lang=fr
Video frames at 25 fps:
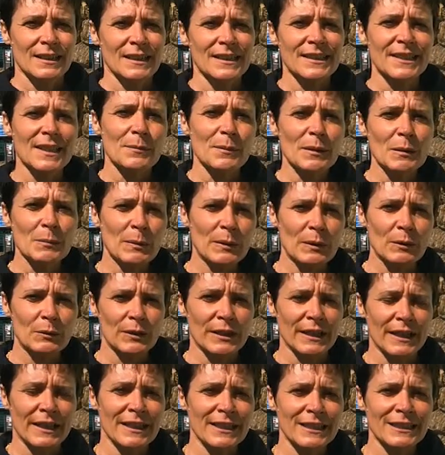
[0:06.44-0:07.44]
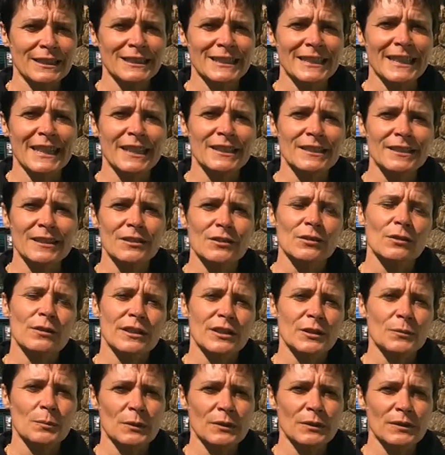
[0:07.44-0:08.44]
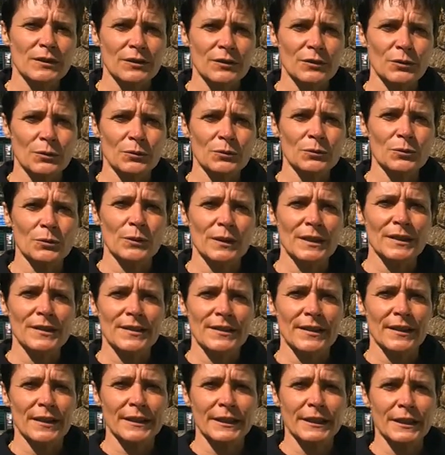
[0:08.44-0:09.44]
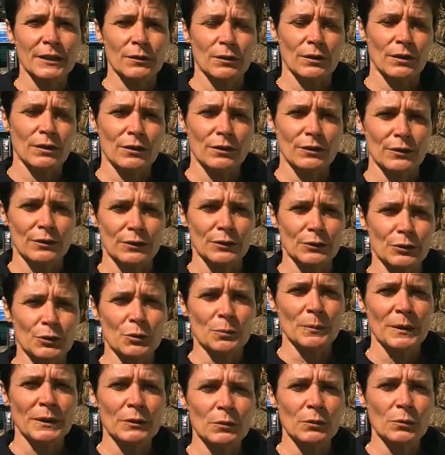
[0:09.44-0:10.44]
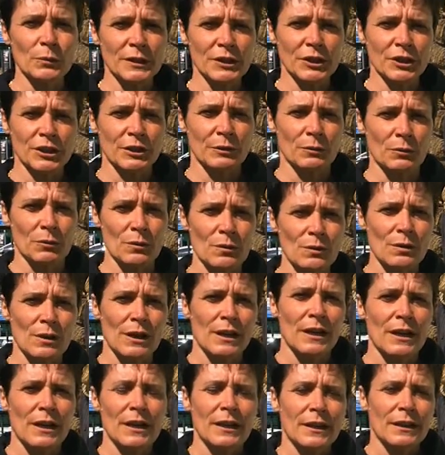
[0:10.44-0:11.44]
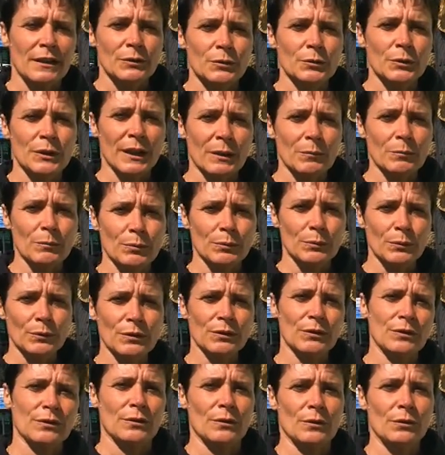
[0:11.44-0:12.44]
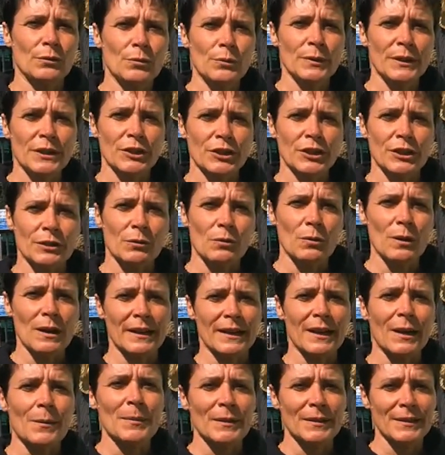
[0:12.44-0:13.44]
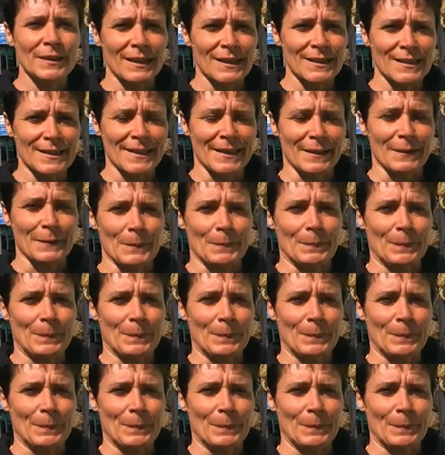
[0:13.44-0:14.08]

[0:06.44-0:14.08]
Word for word: Isabelle Pellegrin, directrice de l'exploitation du lycée agricole euh, domaine Louis Giraud du campus Louis Giraud à Carpentrasserre.